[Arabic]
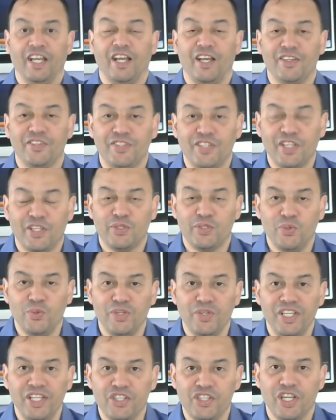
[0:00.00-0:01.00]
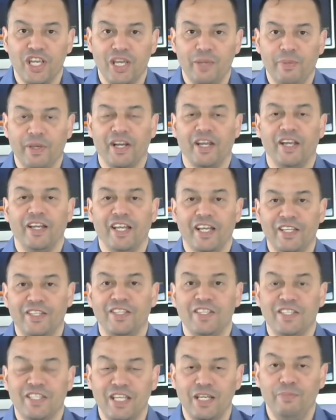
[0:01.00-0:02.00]
خاصك تكون ايجابي راه لك
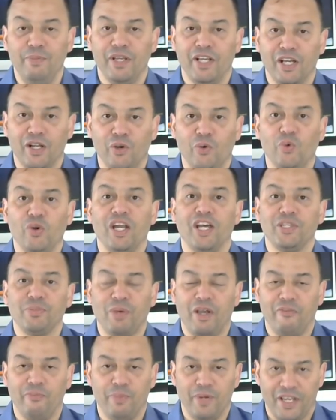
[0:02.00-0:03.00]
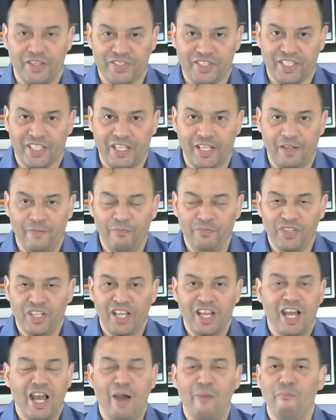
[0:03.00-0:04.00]
تي سلبي كنقولها تبقى في بلاصتك
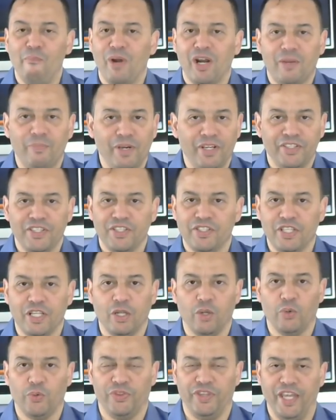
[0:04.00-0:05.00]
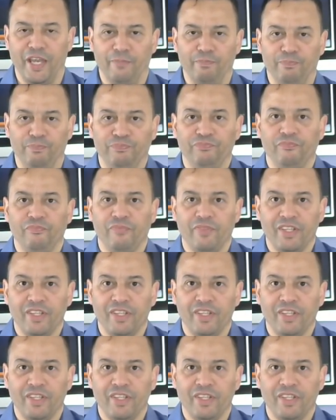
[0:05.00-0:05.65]
عمرك ما غادي تزيد لقدام